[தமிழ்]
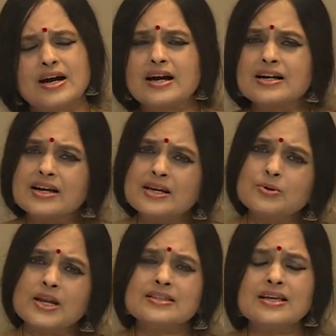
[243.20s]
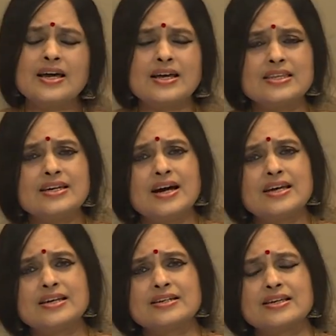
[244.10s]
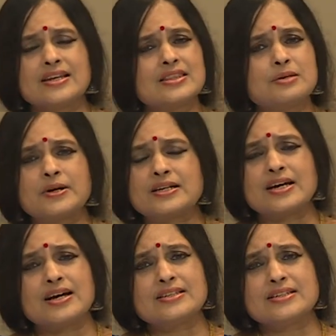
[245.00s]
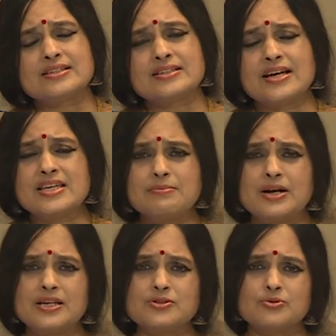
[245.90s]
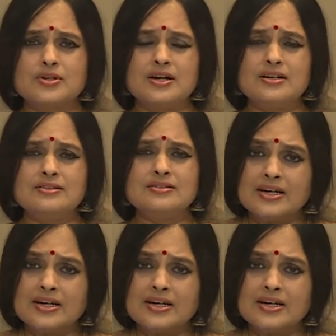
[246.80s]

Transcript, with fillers: அக்கனுலர்ந்தான் அதிகாயன் இறந்து பட்டான் என்று தானியமாலை சொன்னாள்